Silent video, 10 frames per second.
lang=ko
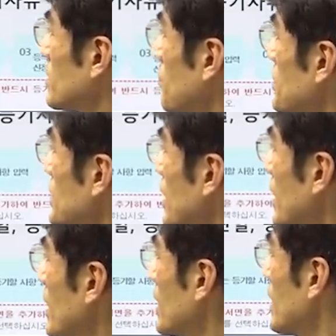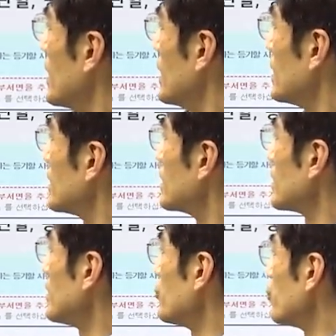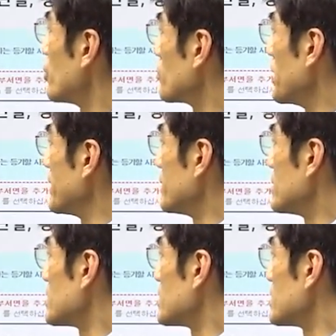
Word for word: 첫 번째, 등기 유형 및